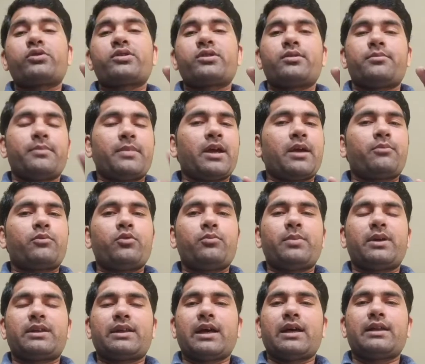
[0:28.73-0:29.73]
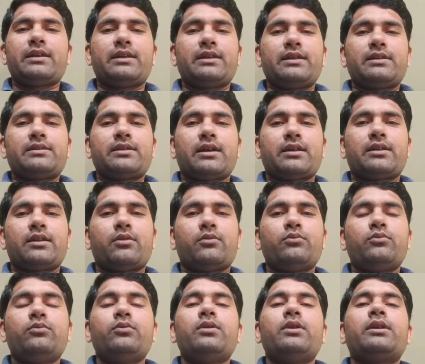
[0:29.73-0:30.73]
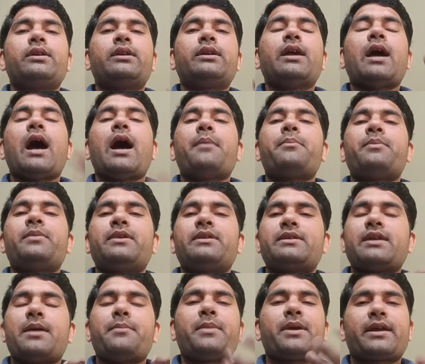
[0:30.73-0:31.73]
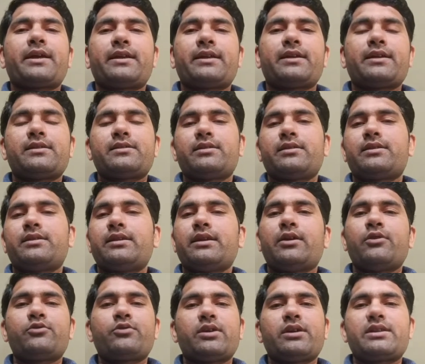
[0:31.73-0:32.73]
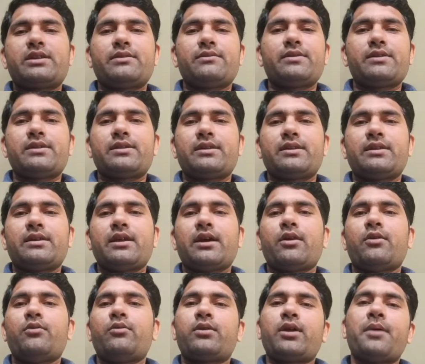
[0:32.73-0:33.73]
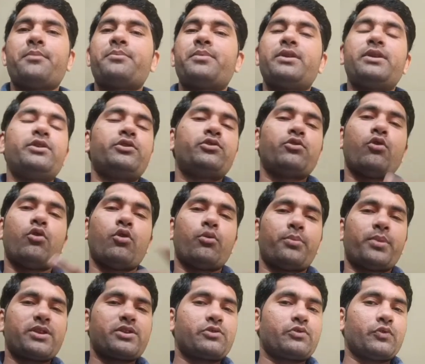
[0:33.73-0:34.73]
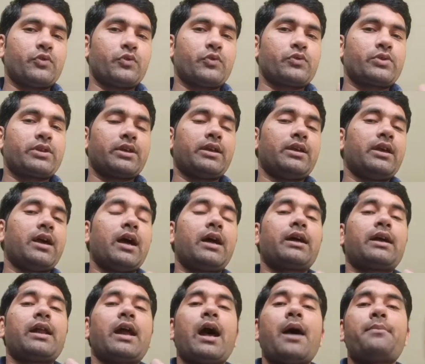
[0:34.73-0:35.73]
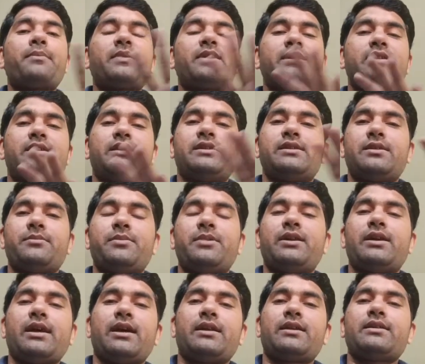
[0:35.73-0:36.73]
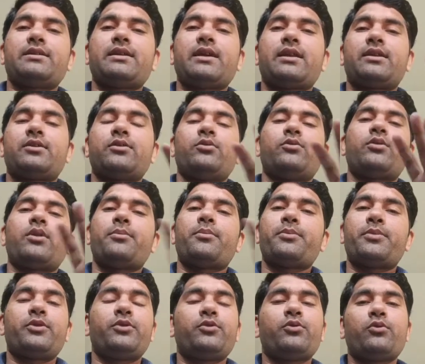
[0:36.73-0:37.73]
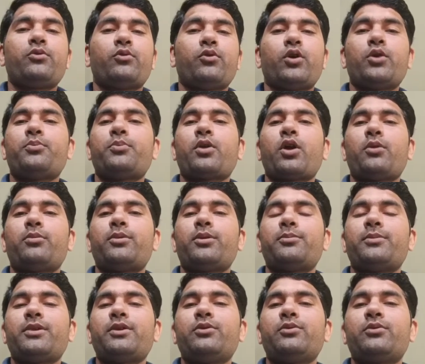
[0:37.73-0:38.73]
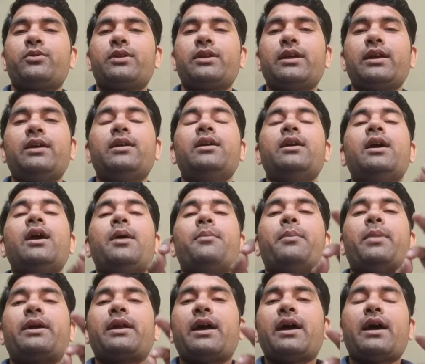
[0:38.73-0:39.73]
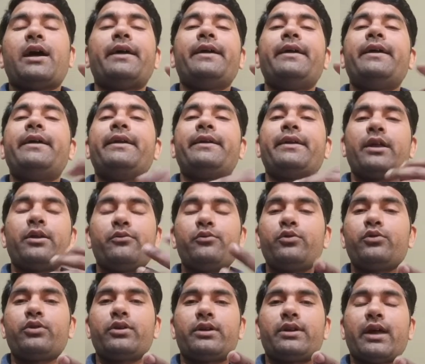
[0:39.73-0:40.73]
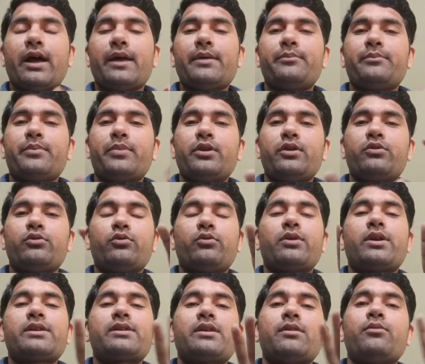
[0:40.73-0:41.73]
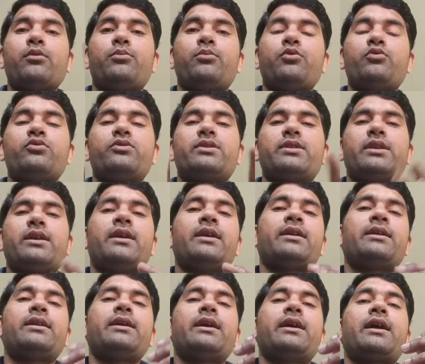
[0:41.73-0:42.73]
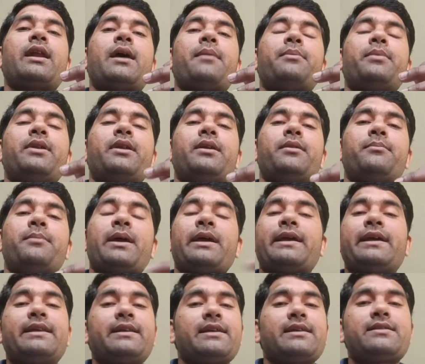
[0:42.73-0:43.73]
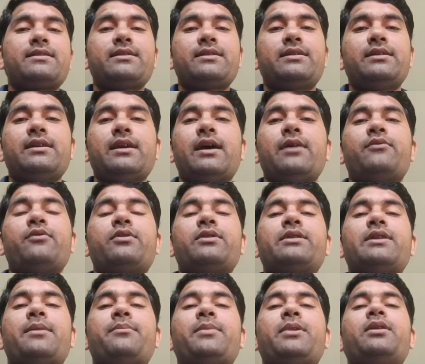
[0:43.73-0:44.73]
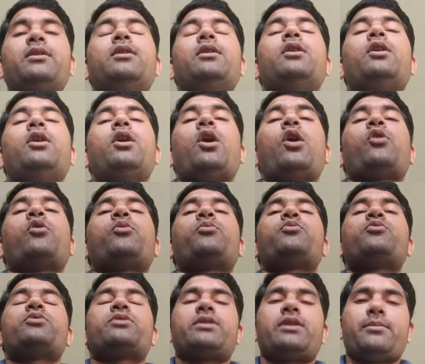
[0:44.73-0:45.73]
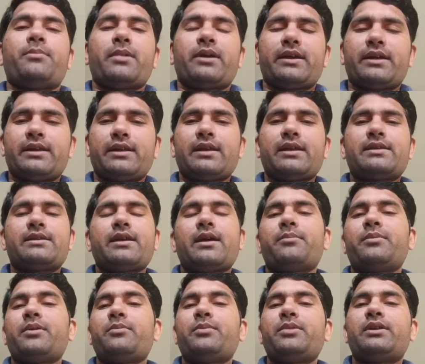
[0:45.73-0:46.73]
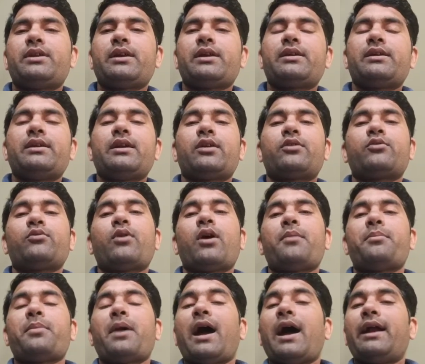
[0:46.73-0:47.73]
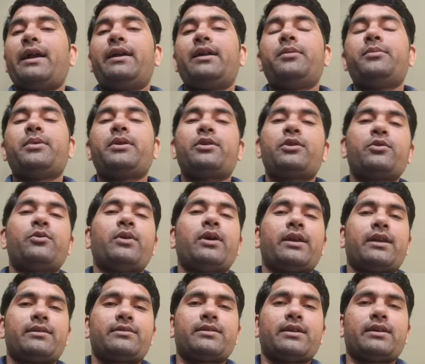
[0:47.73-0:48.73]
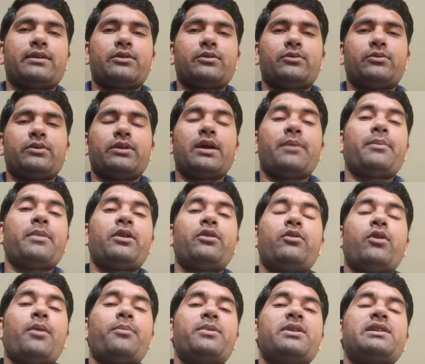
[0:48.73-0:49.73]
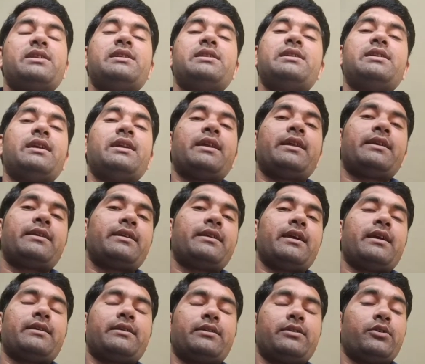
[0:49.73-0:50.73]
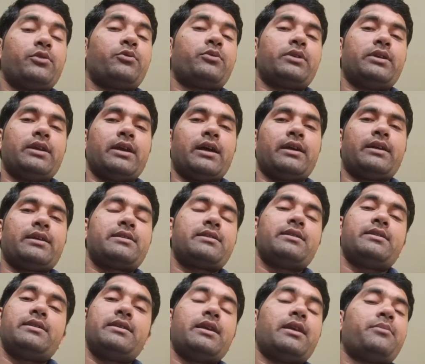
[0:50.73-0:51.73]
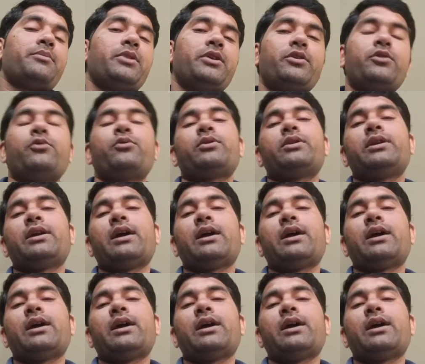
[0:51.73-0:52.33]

दोस्त मैं आपको बता देना चाहता हूँ कि आपने चाहे मैकेनिकल से किया हो चाहे सिविल से किया हो कंपनीज ओपन सोर्स हैं अगर आप किसी से भी करके जाते हो कंपनी को कोई प्रॉब्लम नहीं होती है बट हाँ इंटरव्यू के टाइम पे थोड़ा सा वो पूछते हैं कि अगर आपने मैकेनिकल से किया है फॉर एग्जांपल और वो पूछते हैं मैकेनिकल से आपने बी किया तो आप आई में क्यों आना चाहते हो या मान लो आपने सी सी किया क्यों किया या सी भी क्यों